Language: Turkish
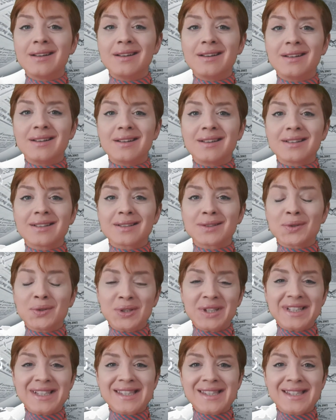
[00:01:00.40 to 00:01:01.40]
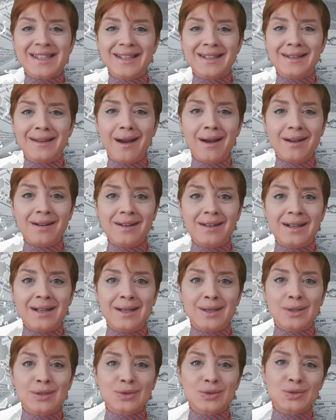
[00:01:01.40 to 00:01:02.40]
e, dolayısıyla
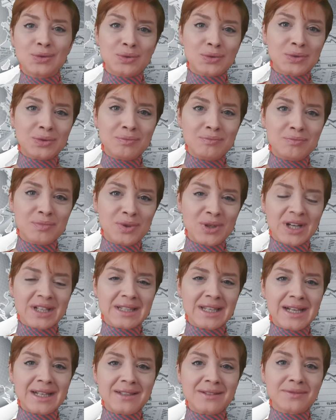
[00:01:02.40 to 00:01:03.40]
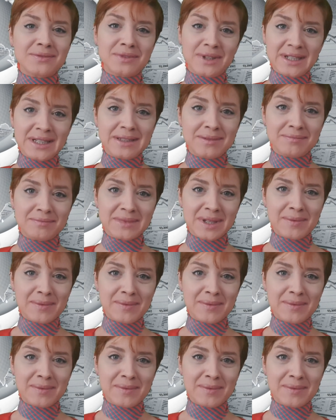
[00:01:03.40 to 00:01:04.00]
durum bu kadar vahim